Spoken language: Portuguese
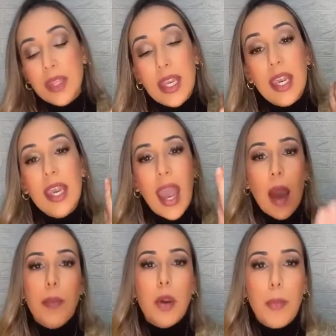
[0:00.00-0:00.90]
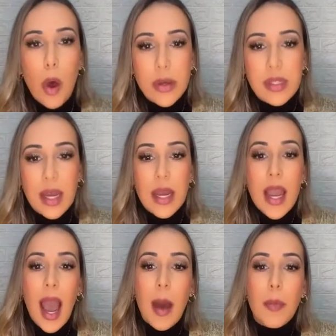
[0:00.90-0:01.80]
O que, que é a proposta?
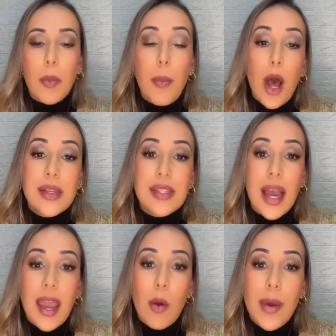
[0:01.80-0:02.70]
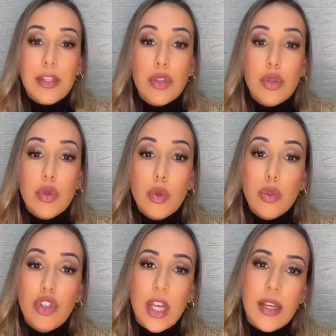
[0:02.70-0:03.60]
A proposta é uma
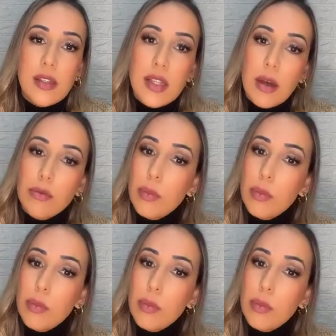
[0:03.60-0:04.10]
sugestão do